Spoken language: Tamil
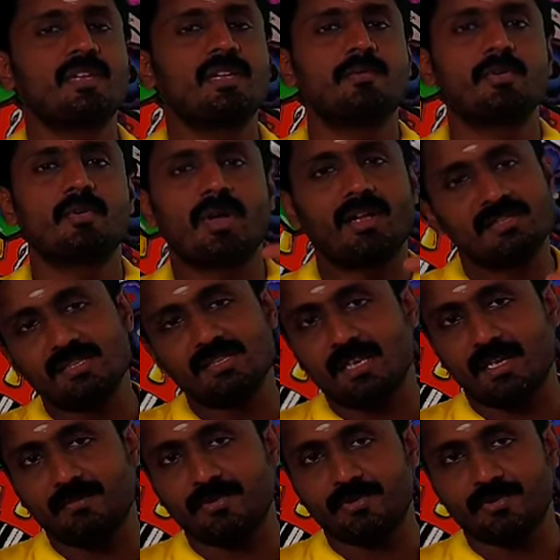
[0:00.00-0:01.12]
இப்படி ஒரு அஞ்சு
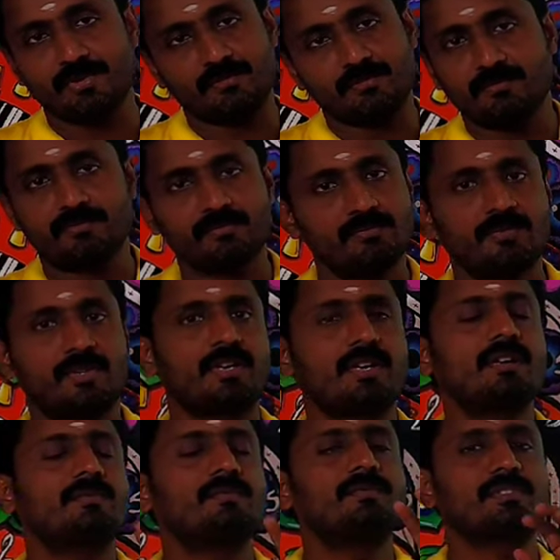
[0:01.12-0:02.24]
தலைப்பு இருக்குது ரைட்டா
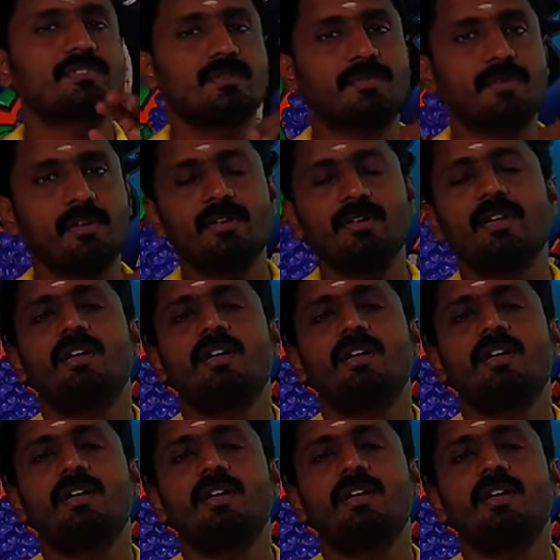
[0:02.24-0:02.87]
ஃபர்ஸ்ட் ஆஃப் ஆல்